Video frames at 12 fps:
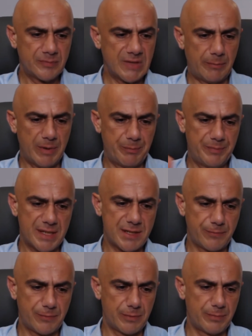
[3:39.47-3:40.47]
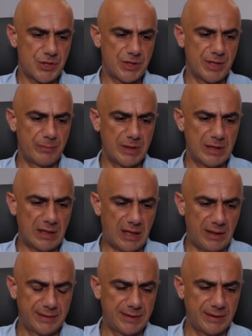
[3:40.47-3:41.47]
ama 1.05.20'nin
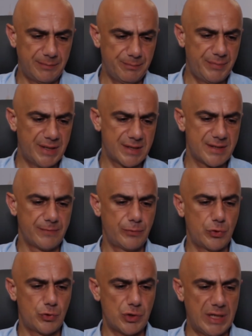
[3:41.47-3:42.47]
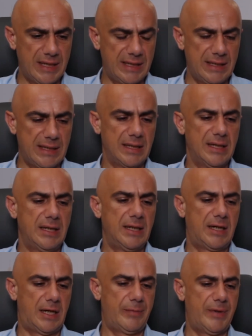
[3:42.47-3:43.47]
altı 1.03.50
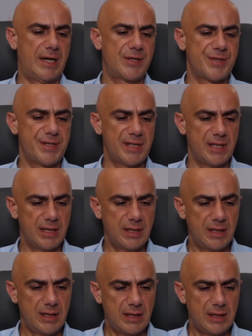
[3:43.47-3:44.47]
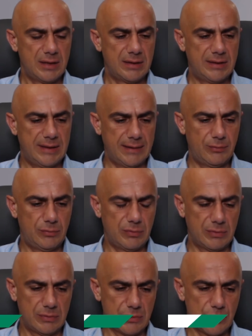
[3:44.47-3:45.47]
habercisi diye
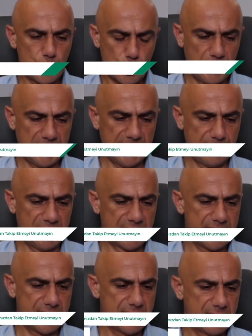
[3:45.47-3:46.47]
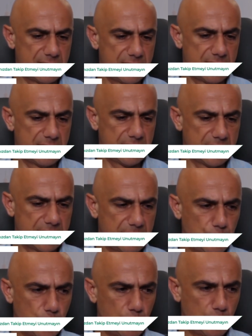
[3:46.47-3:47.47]
e, söyleyebiliriz.
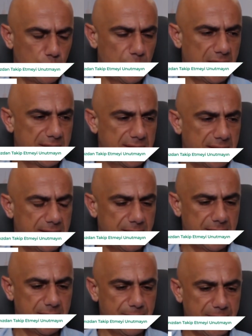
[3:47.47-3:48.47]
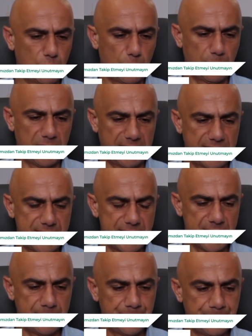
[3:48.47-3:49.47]
Ee, bütün bunlarda e, FED
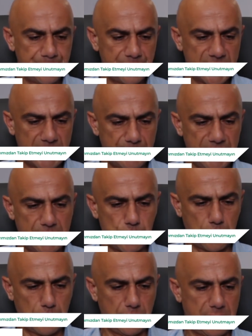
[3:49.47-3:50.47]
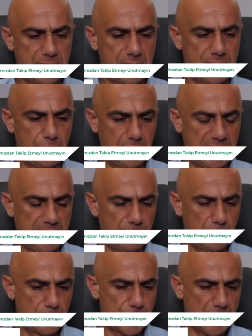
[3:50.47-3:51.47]
toplantısı tabii ki çok e,
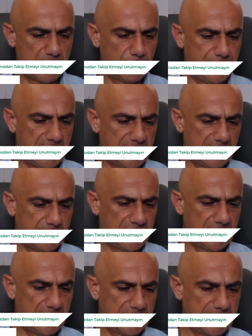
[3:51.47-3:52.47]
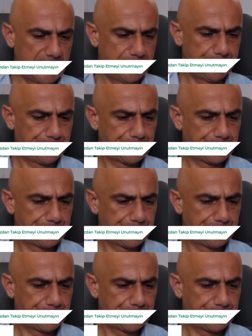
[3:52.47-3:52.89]
önemli olacak bu fiyatlamalarda.